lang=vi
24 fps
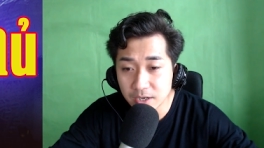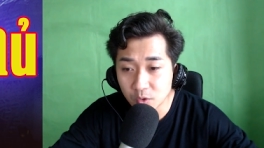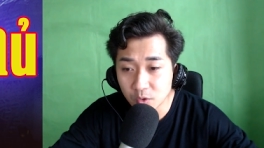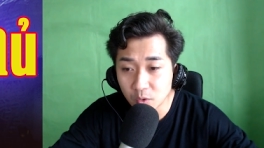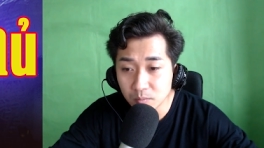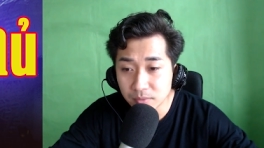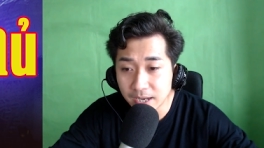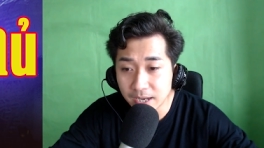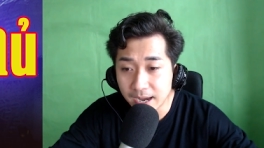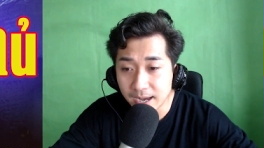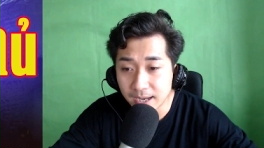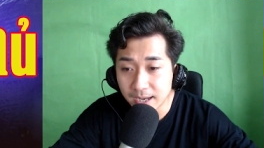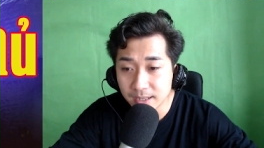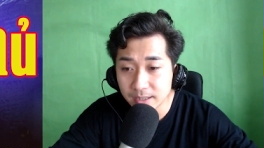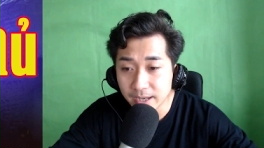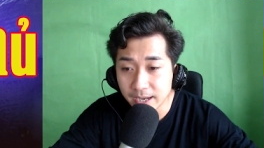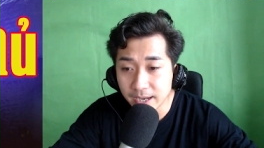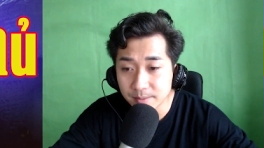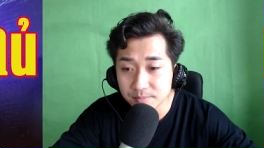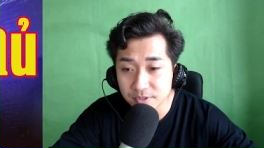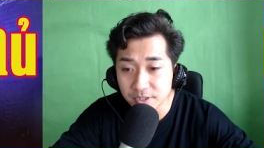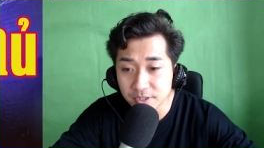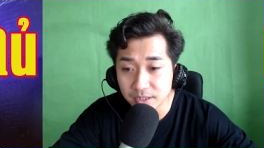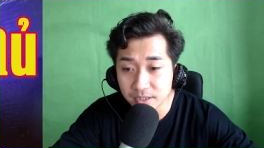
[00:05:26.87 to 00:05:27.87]
Dù sao chúng
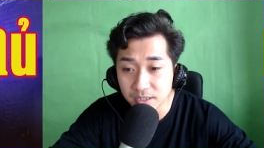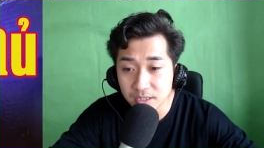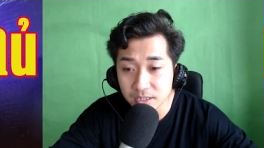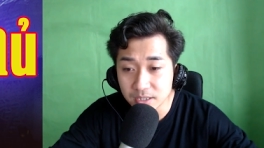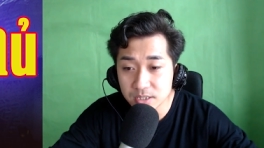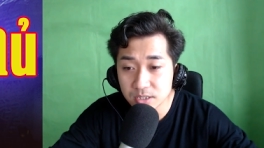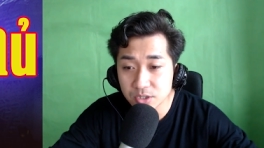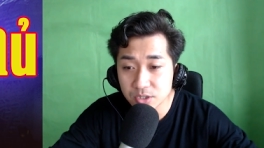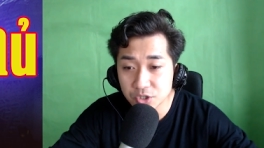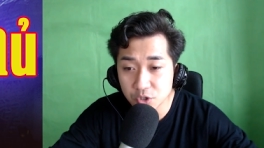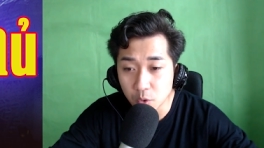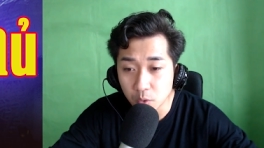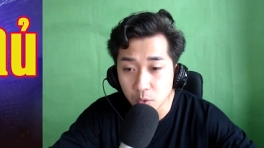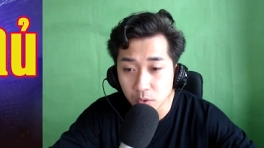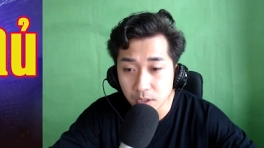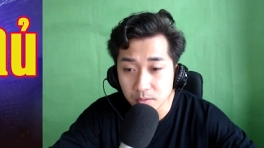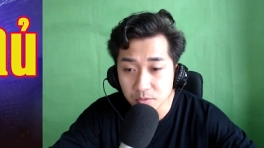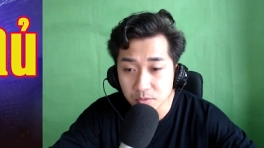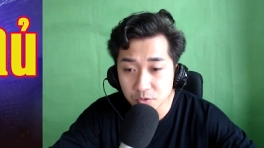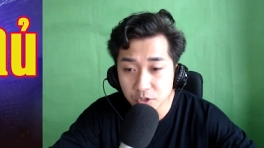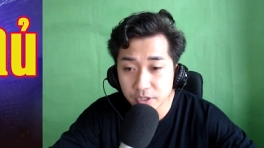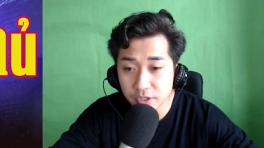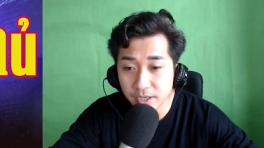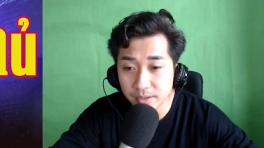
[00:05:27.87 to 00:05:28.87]
ta cũng đã bận rộn
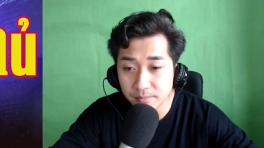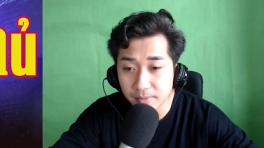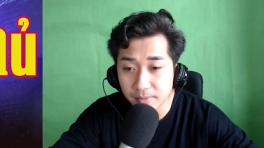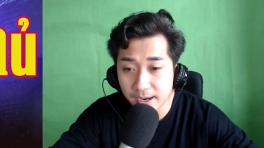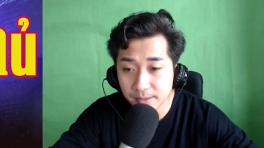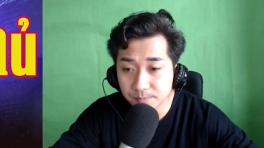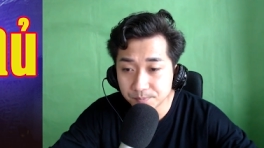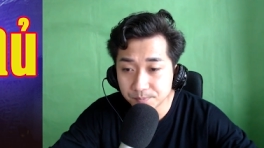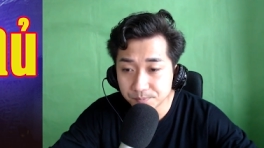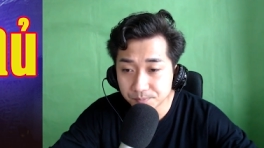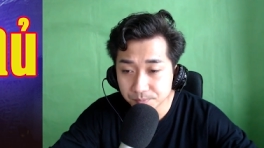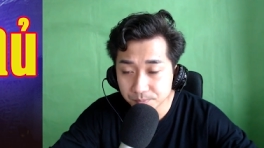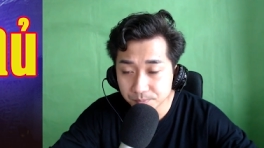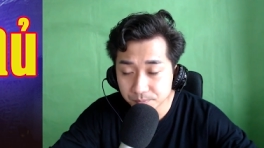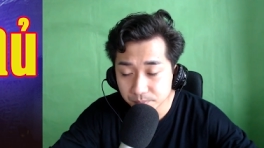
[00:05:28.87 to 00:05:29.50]
lâu như vậy rồi.